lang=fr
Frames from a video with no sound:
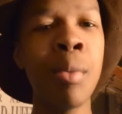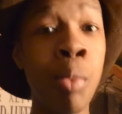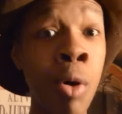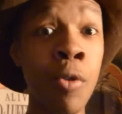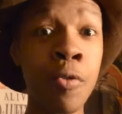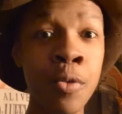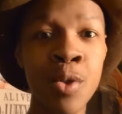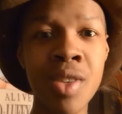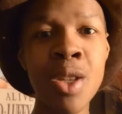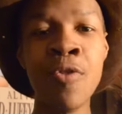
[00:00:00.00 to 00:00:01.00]
Bon, vous vous
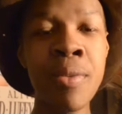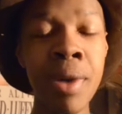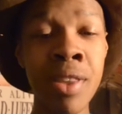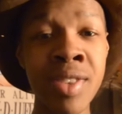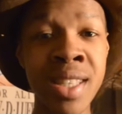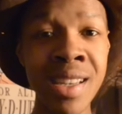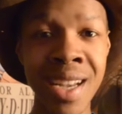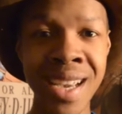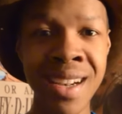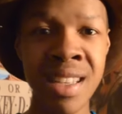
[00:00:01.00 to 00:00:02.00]
souvenez du film Man of Steel
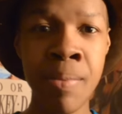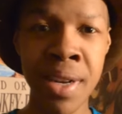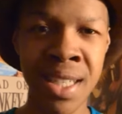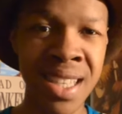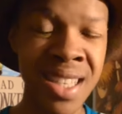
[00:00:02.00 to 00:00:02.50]
réalisé par Zack